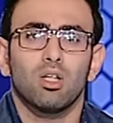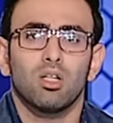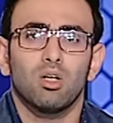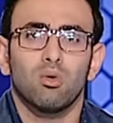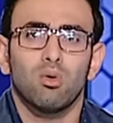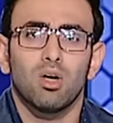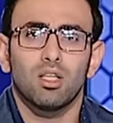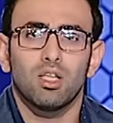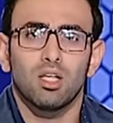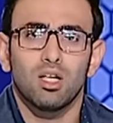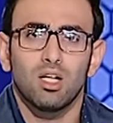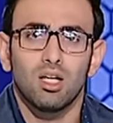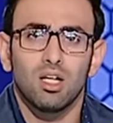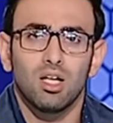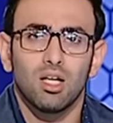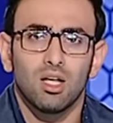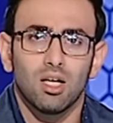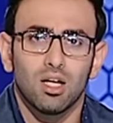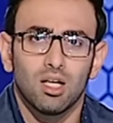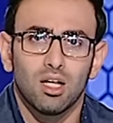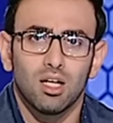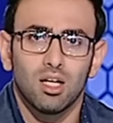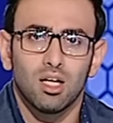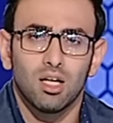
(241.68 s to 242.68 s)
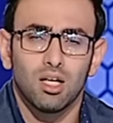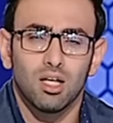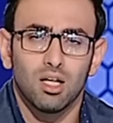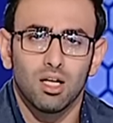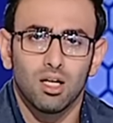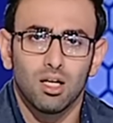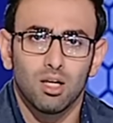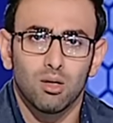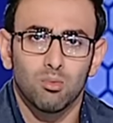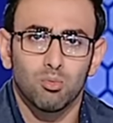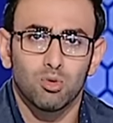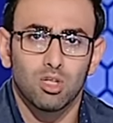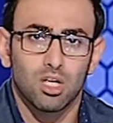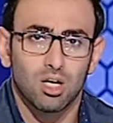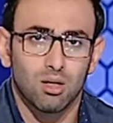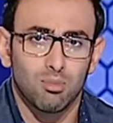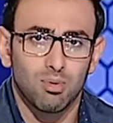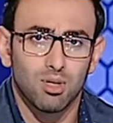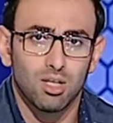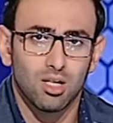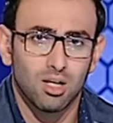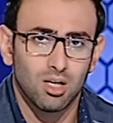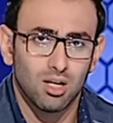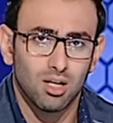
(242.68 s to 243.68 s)
دلوقتي
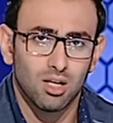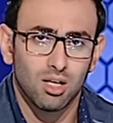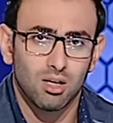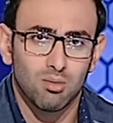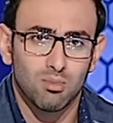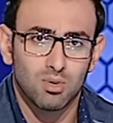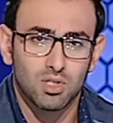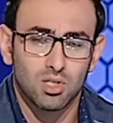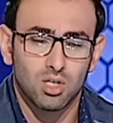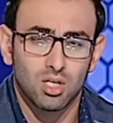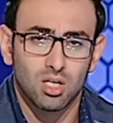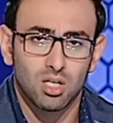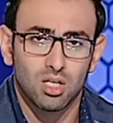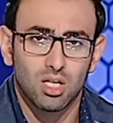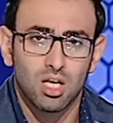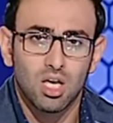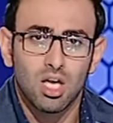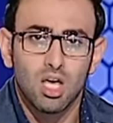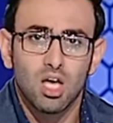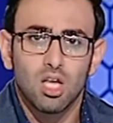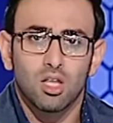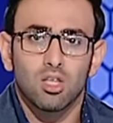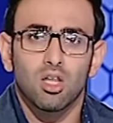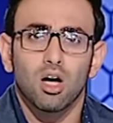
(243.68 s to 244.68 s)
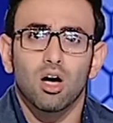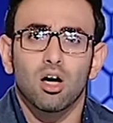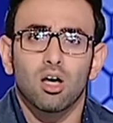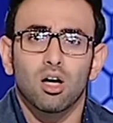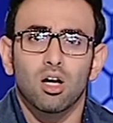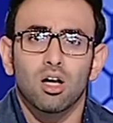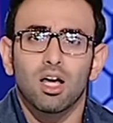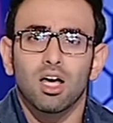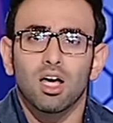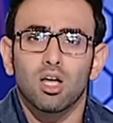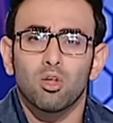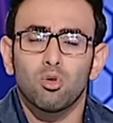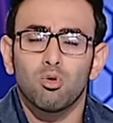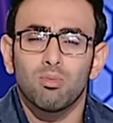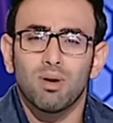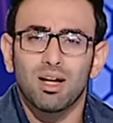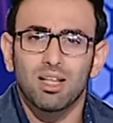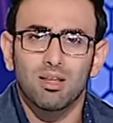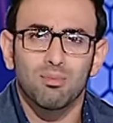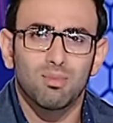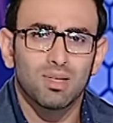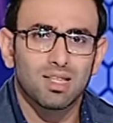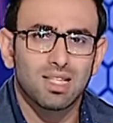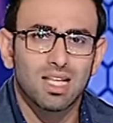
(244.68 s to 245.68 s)
للمدربين المصريين ده قرار اخذوه
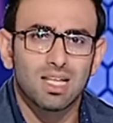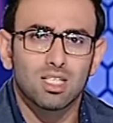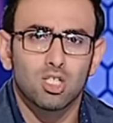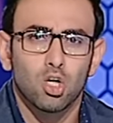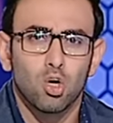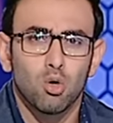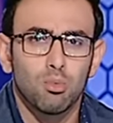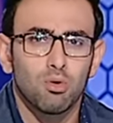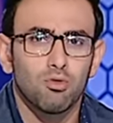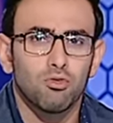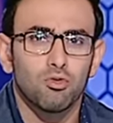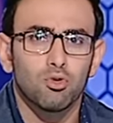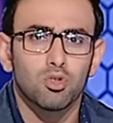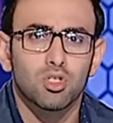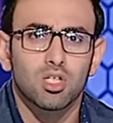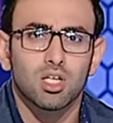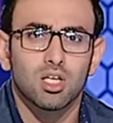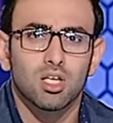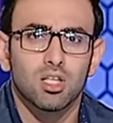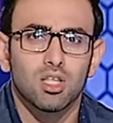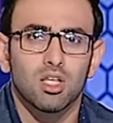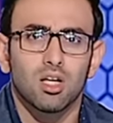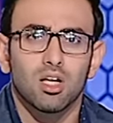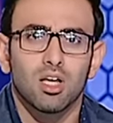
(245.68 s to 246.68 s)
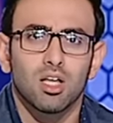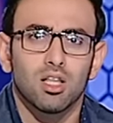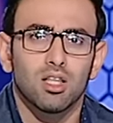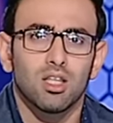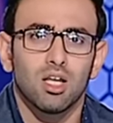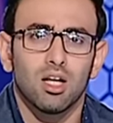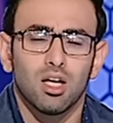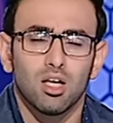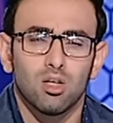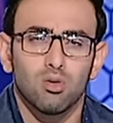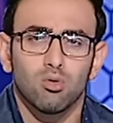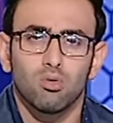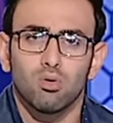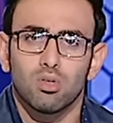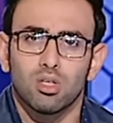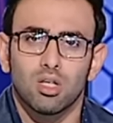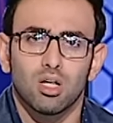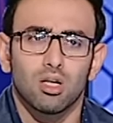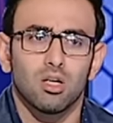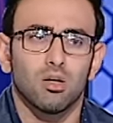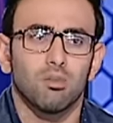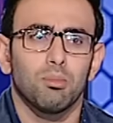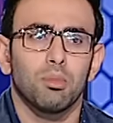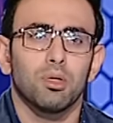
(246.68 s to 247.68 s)
بعد ما اتلسعوا من الفلوس الكتير جدا لانه
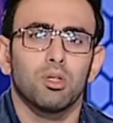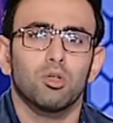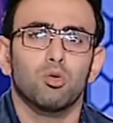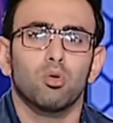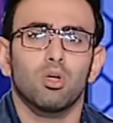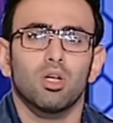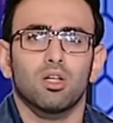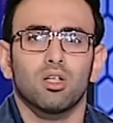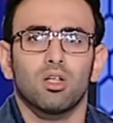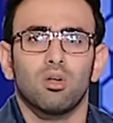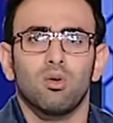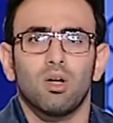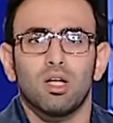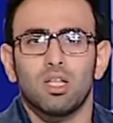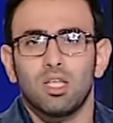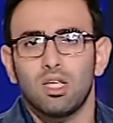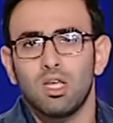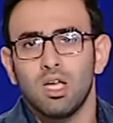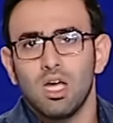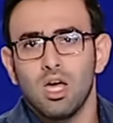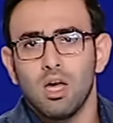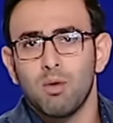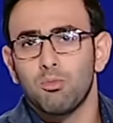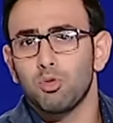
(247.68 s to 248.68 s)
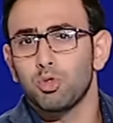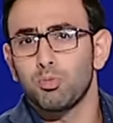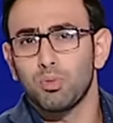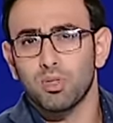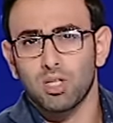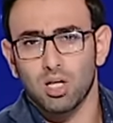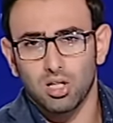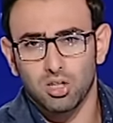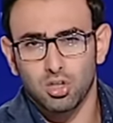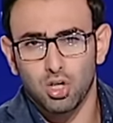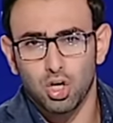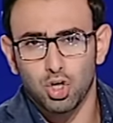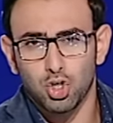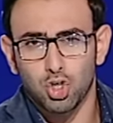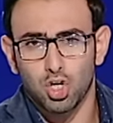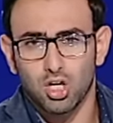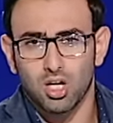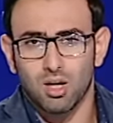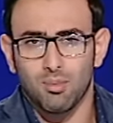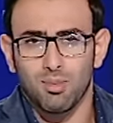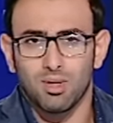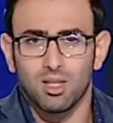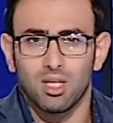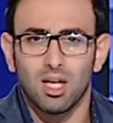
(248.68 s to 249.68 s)
انت بالدولار دلوقتي مش ب 13
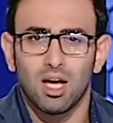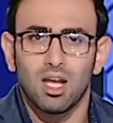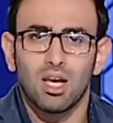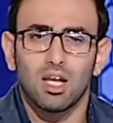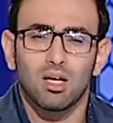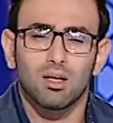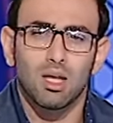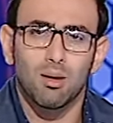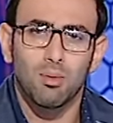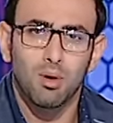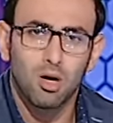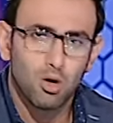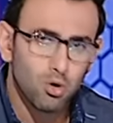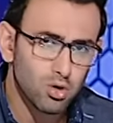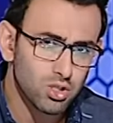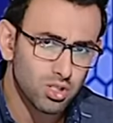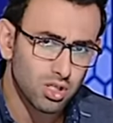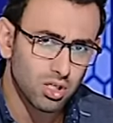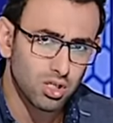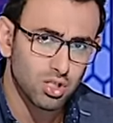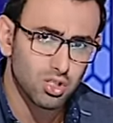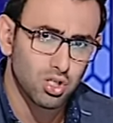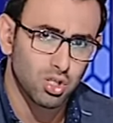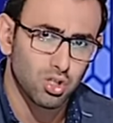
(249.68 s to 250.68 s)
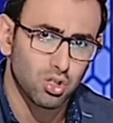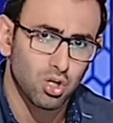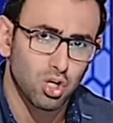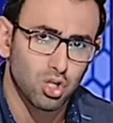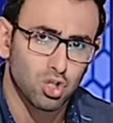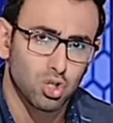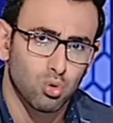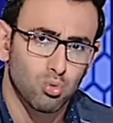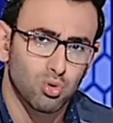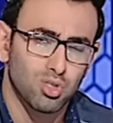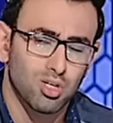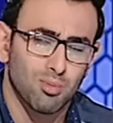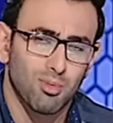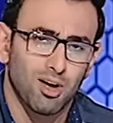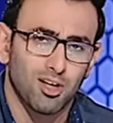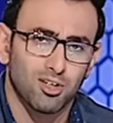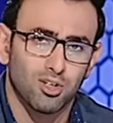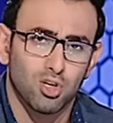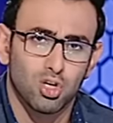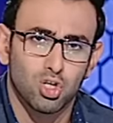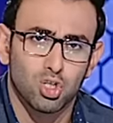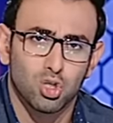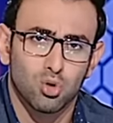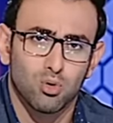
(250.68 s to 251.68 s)
كمان ده قال لك ده بقى وصل ل 16
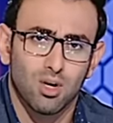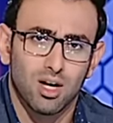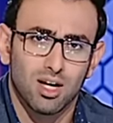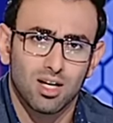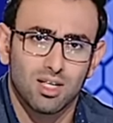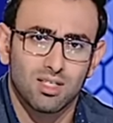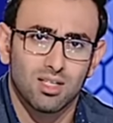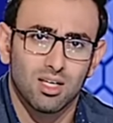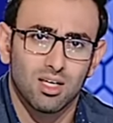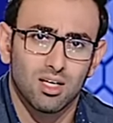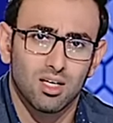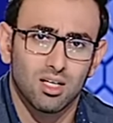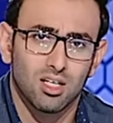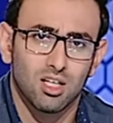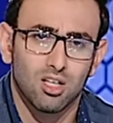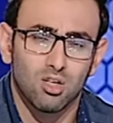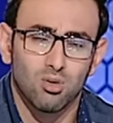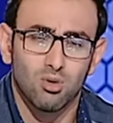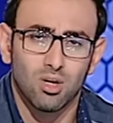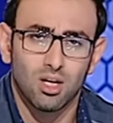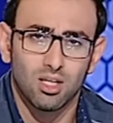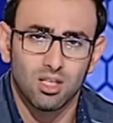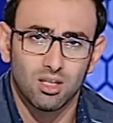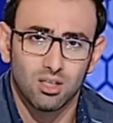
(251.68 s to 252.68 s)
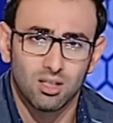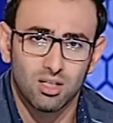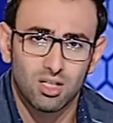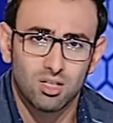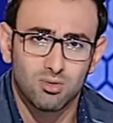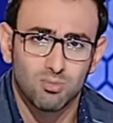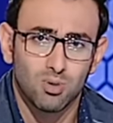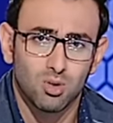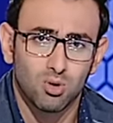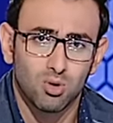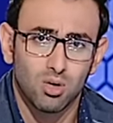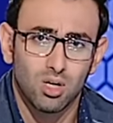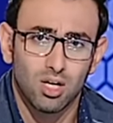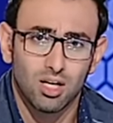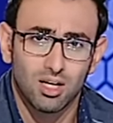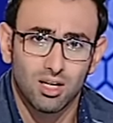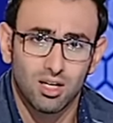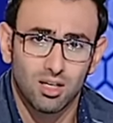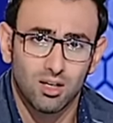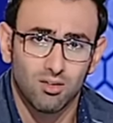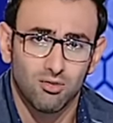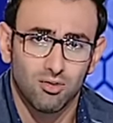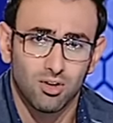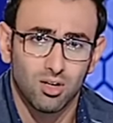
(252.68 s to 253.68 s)
و17 وحاجات زي كده دلوقتي الناس بتقول لك
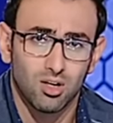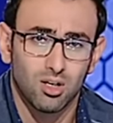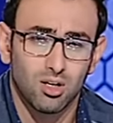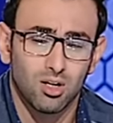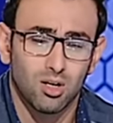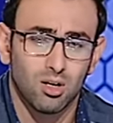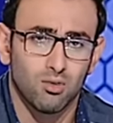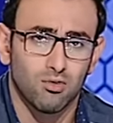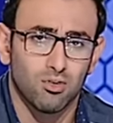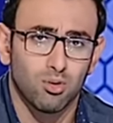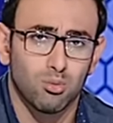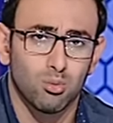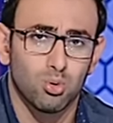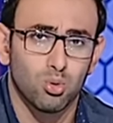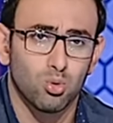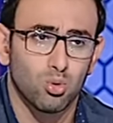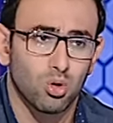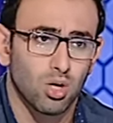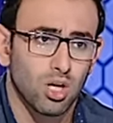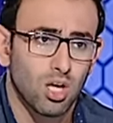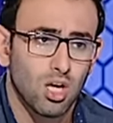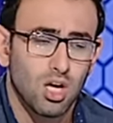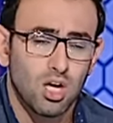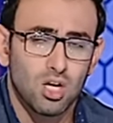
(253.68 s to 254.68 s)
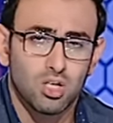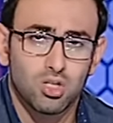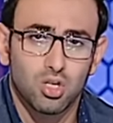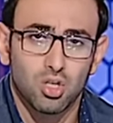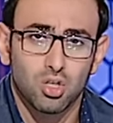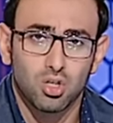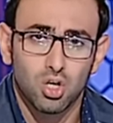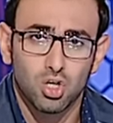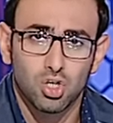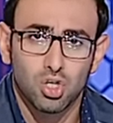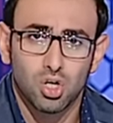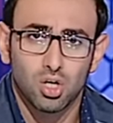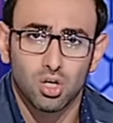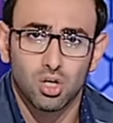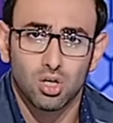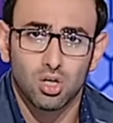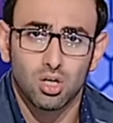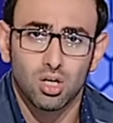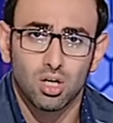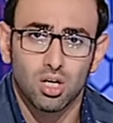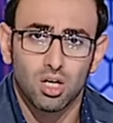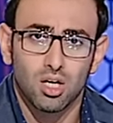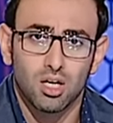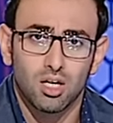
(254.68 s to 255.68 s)
كده في في البنوك
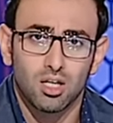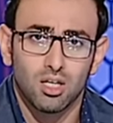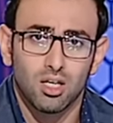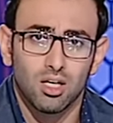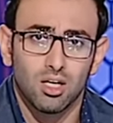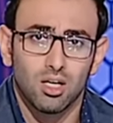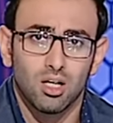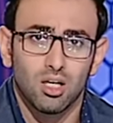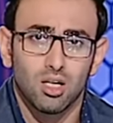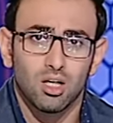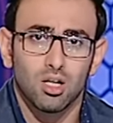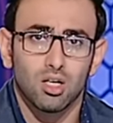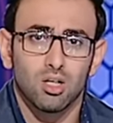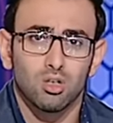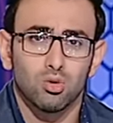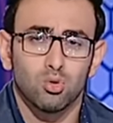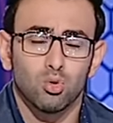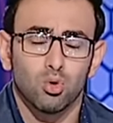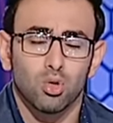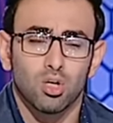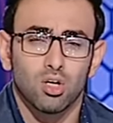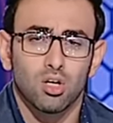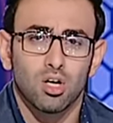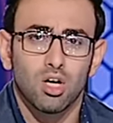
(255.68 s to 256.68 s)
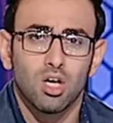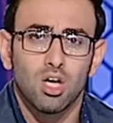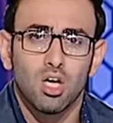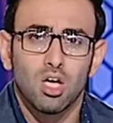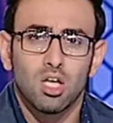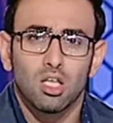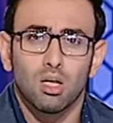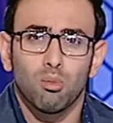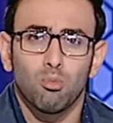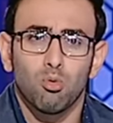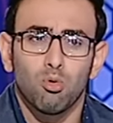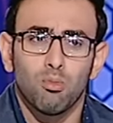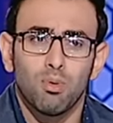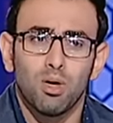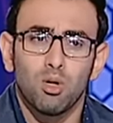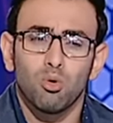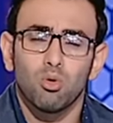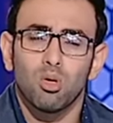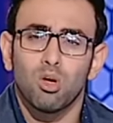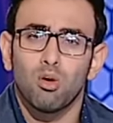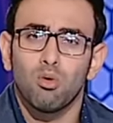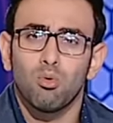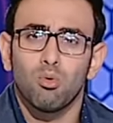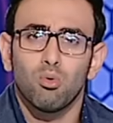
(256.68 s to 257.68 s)
16 جنيه الدولار طب وماله
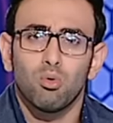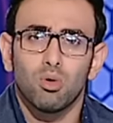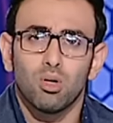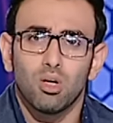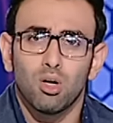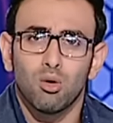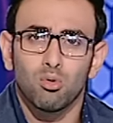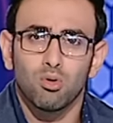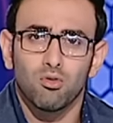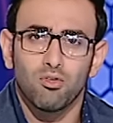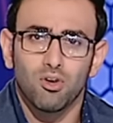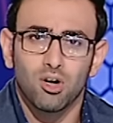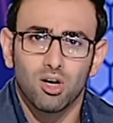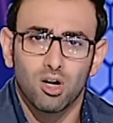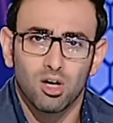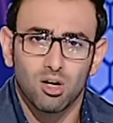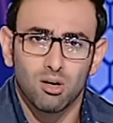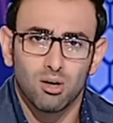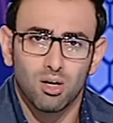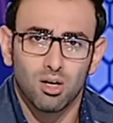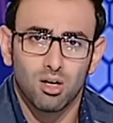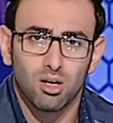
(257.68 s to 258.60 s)
لو لو نفكر